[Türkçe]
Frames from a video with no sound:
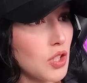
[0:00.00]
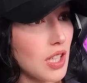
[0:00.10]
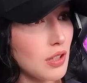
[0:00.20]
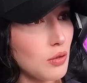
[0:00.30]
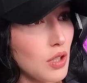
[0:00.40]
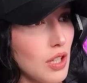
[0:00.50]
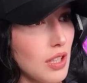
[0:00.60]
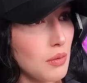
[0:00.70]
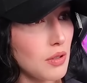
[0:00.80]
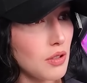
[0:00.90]
Bu şekilde
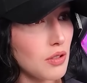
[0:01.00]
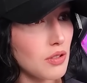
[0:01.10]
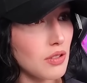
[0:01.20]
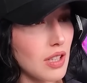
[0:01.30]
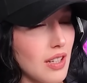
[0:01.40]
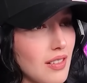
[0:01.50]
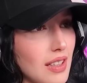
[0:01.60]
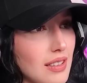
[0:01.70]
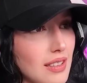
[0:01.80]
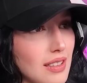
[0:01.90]
uyanabiliyorsun.
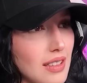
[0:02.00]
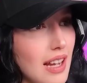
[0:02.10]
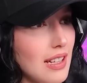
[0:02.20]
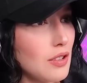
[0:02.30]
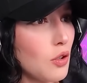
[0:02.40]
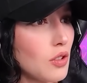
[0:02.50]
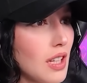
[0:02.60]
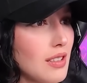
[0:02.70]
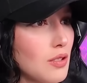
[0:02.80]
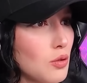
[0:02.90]
Evet. Elini
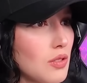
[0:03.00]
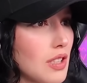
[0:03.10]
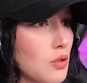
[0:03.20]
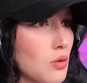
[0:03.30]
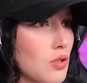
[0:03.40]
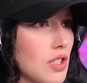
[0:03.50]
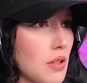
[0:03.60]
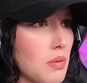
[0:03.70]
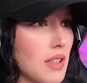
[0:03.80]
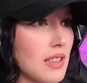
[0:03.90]
oradan tut nasıl
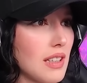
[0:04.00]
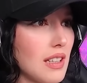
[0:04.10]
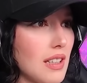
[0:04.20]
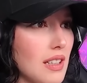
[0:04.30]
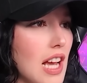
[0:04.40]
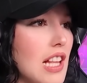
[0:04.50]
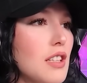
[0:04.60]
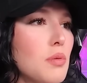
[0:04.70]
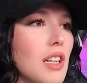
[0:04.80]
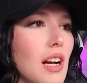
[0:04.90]
tutacak peki?
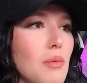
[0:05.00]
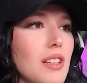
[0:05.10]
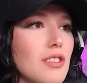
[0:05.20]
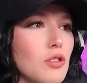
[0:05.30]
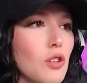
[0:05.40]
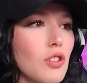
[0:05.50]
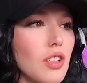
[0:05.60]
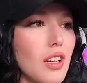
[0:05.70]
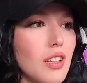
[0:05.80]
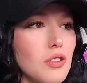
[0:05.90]
Elini bırakabilirsin
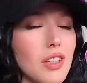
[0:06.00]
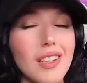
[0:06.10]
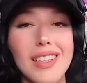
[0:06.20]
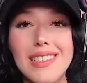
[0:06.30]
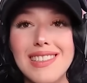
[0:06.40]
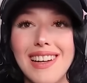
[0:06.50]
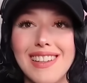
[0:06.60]
orada. Ne kadar